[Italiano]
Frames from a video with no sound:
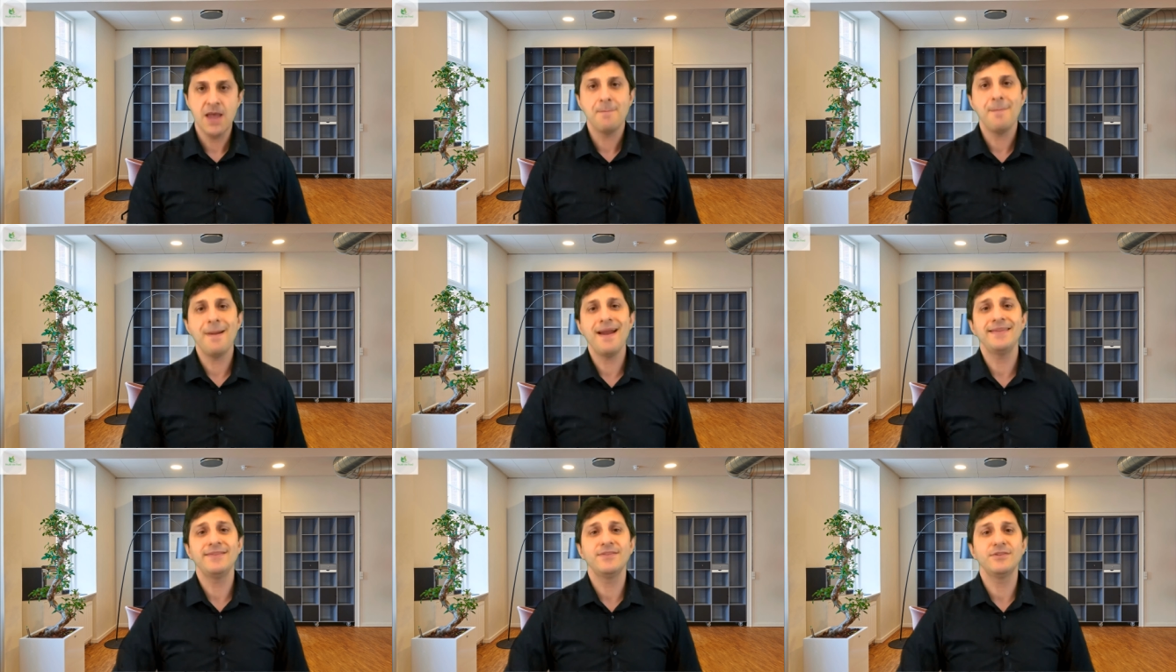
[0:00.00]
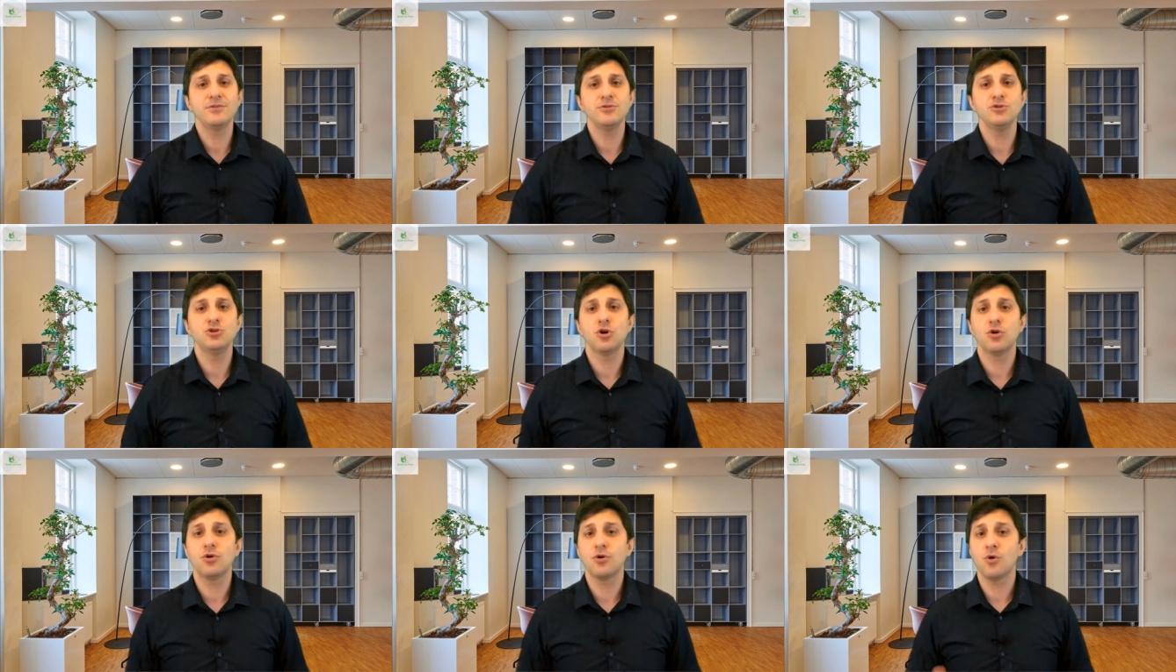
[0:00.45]
ma entrano in
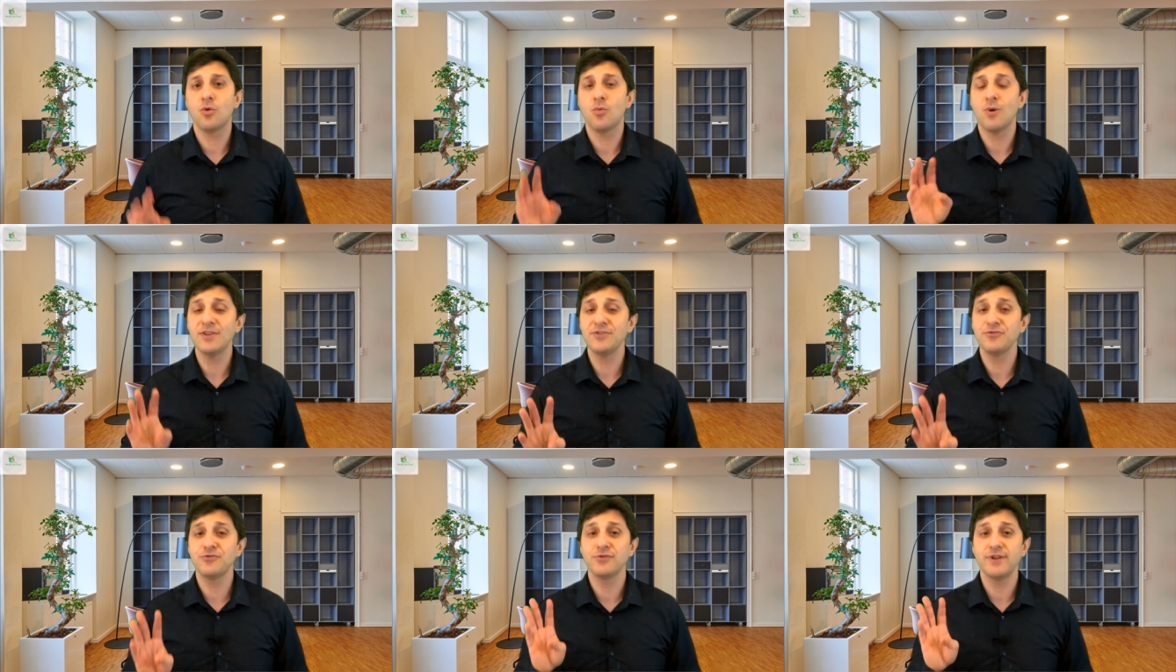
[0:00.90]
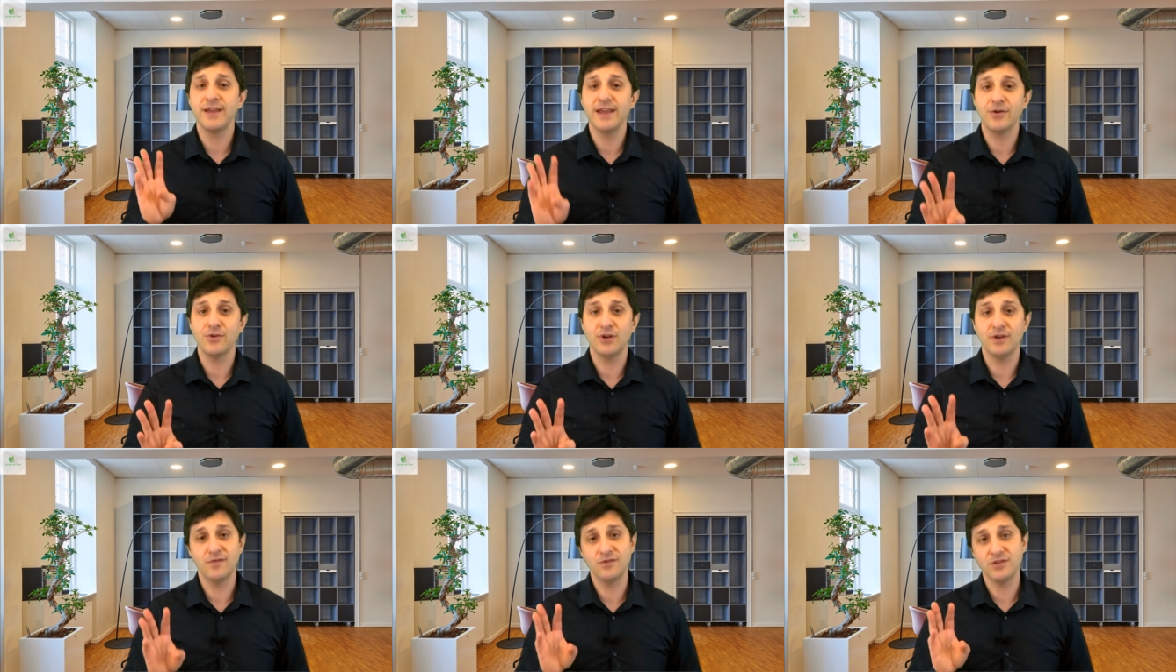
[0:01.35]
gioco quattro
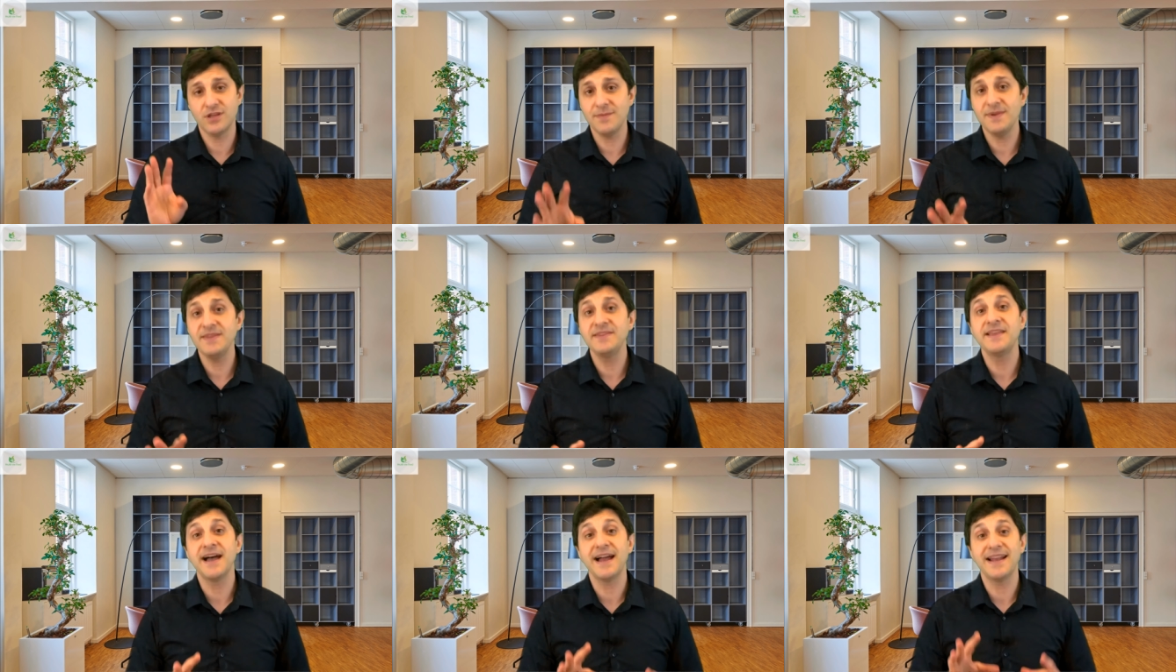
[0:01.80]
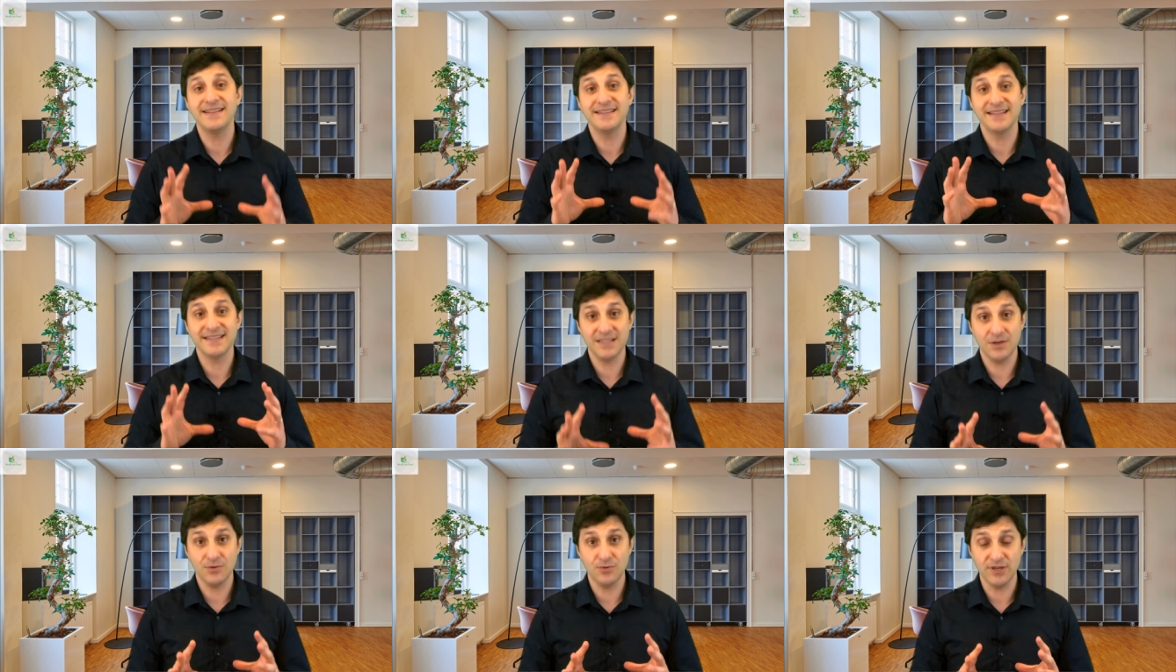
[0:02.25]
regole fondamentali
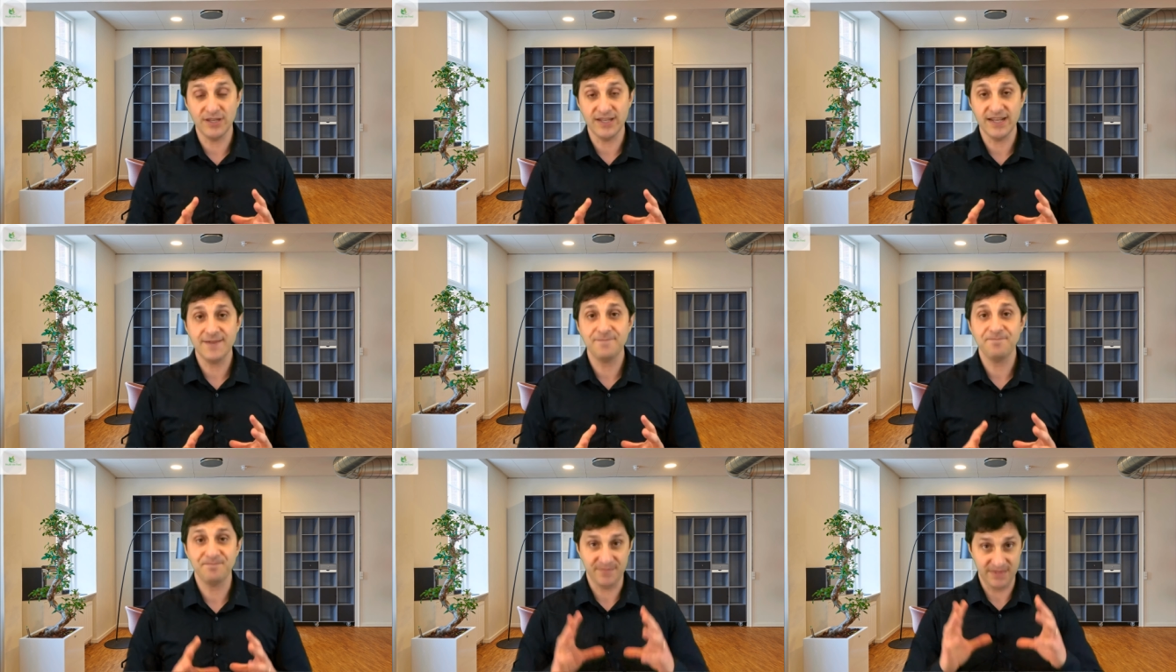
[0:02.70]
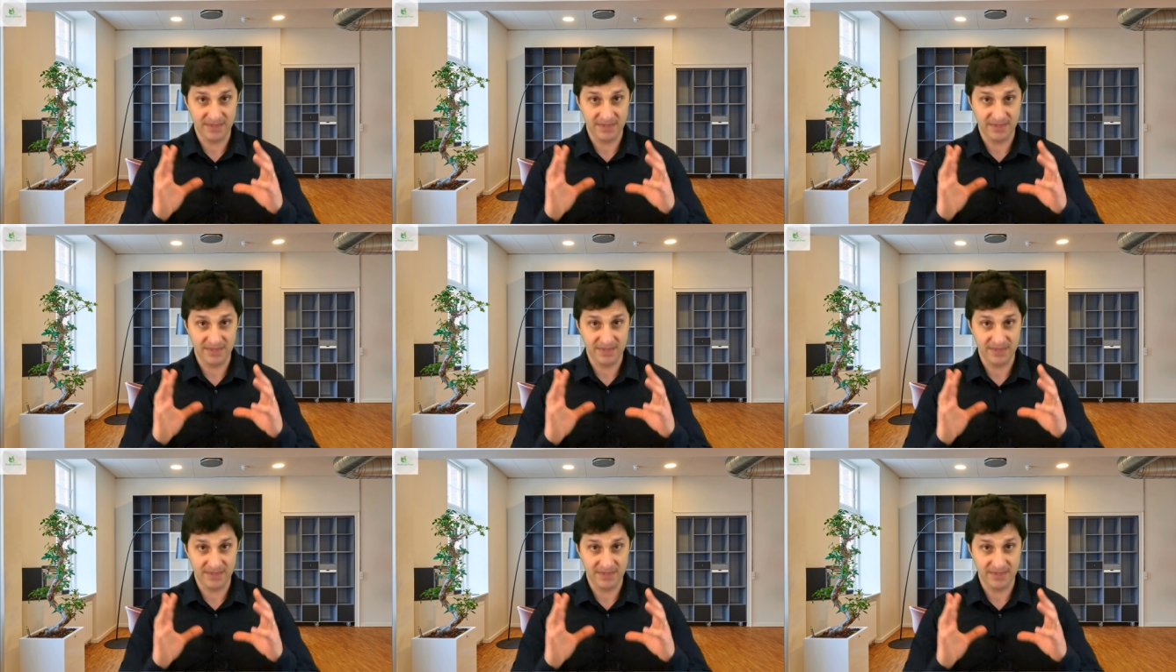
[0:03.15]
da seguire